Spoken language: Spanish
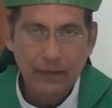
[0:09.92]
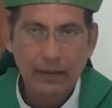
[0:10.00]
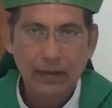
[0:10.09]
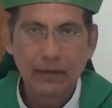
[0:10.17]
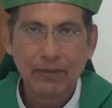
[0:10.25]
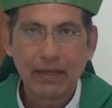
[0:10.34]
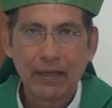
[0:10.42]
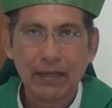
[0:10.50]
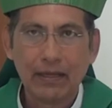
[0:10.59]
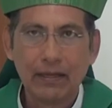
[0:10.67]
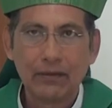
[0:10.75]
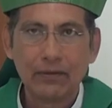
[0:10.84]
el
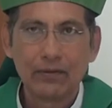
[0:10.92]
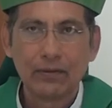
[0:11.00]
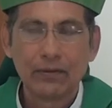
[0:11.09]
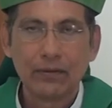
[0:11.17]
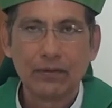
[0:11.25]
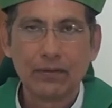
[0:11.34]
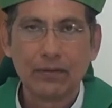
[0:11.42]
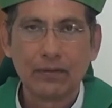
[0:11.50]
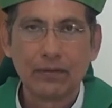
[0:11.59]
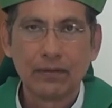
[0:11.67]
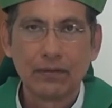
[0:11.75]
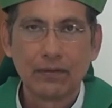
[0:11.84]
Evangelio
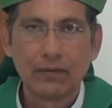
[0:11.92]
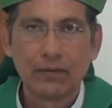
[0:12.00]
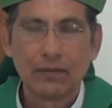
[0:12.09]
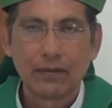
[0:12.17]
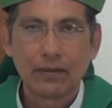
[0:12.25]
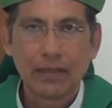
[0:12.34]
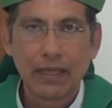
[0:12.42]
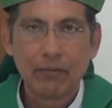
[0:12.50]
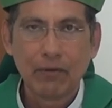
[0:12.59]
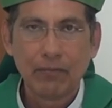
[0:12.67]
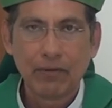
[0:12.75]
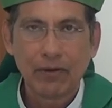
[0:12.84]
que
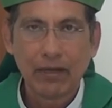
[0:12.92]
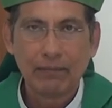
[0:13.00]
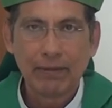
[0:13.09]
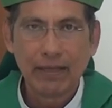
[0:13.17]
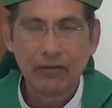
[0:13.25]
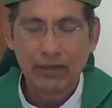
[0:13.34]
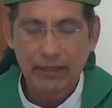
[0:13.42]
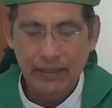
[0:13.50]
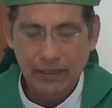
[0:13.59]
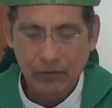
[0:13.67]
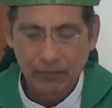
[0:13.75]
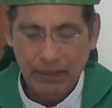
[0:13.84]
hemos proclamado
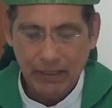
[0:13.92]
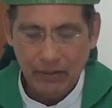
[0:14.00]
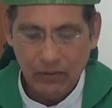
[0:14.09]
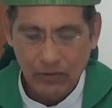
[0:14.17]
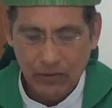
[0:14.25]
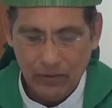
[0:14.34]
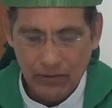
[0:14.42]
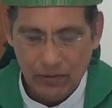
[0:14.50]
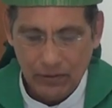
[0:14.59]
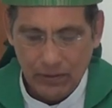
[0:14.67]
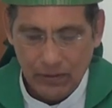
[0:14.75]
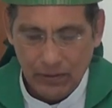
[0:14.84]
este domingo
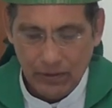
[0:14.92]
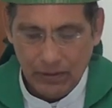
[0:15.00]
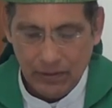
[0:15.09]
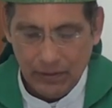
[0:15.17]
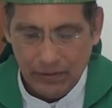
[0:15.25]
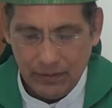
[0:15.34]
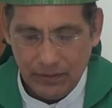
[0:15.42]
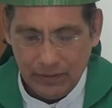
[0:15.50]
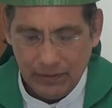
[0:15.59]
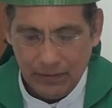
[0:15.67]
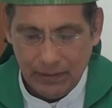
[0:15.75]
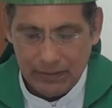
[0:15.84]

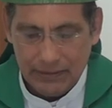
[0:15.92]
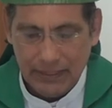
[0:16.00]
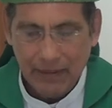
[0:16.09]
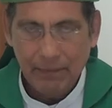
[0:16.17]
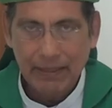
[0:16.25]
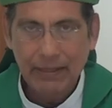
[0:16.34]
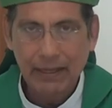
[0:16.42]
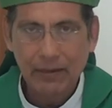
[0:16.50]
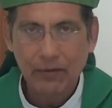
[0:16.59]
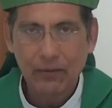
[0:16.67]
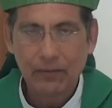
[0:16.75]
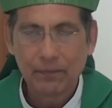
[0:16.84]
de San
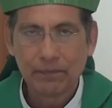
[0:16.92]
Mateo